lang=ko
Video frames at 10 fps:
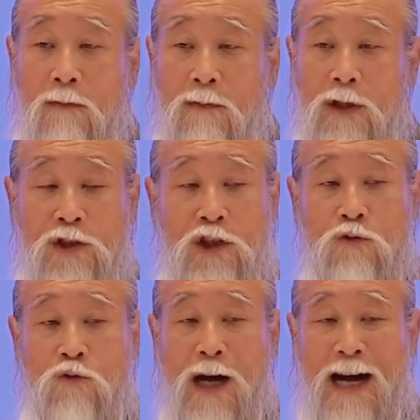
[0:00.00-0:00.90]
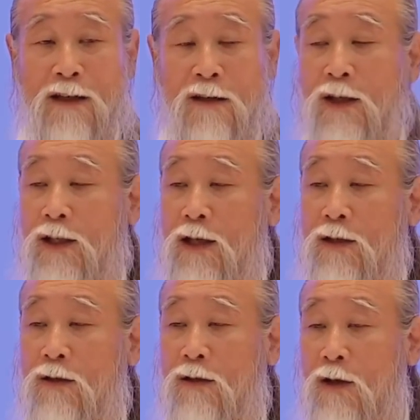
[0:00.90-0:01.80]
이제 지구 환경에
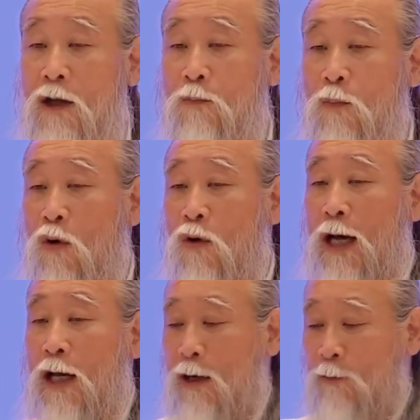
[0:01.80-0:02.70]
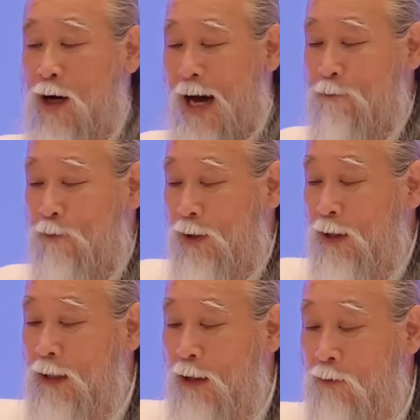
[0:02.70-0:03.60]
대해서 뭘 하나 뭐 안
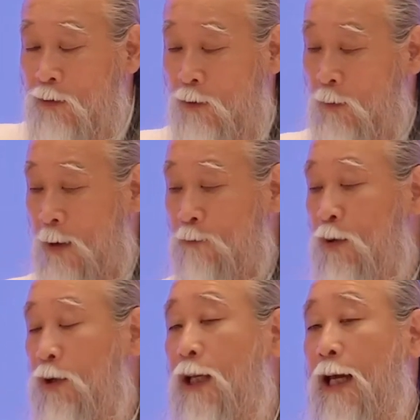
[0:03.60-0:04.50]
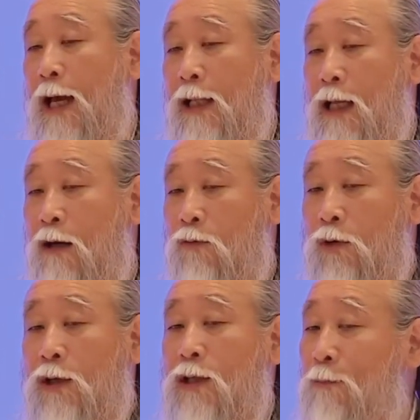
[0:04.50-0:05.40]
버린다고 그 안 버리게
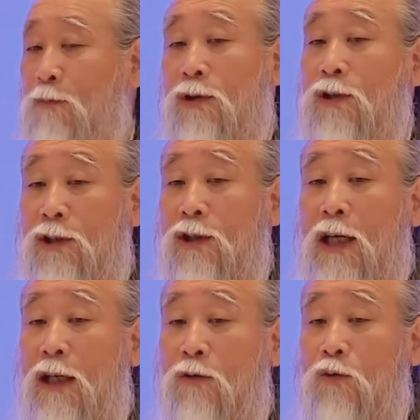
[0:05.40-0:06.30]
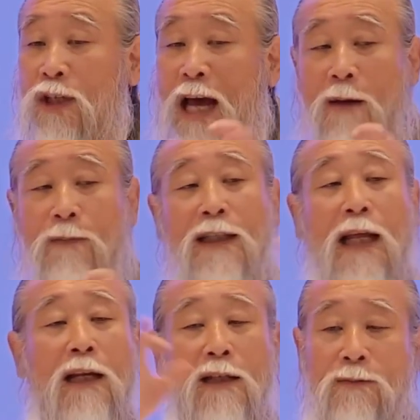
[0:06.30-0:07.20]
한다고 해서 안 버려지는 게 아니고 삶이
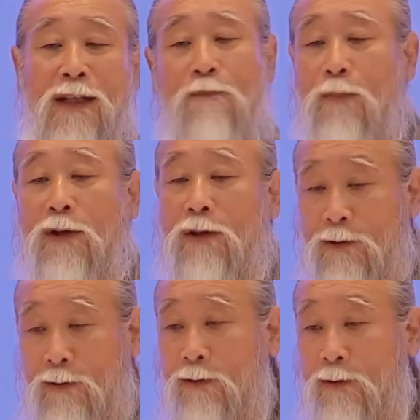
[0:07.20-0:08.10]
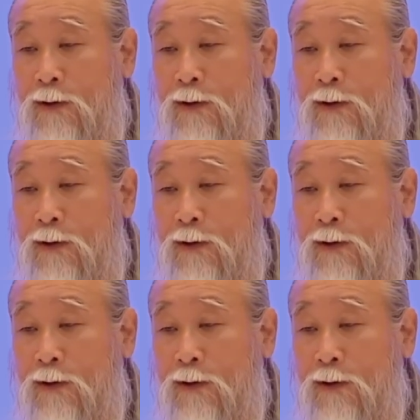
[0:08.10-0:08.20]
달라지면 안 버려요.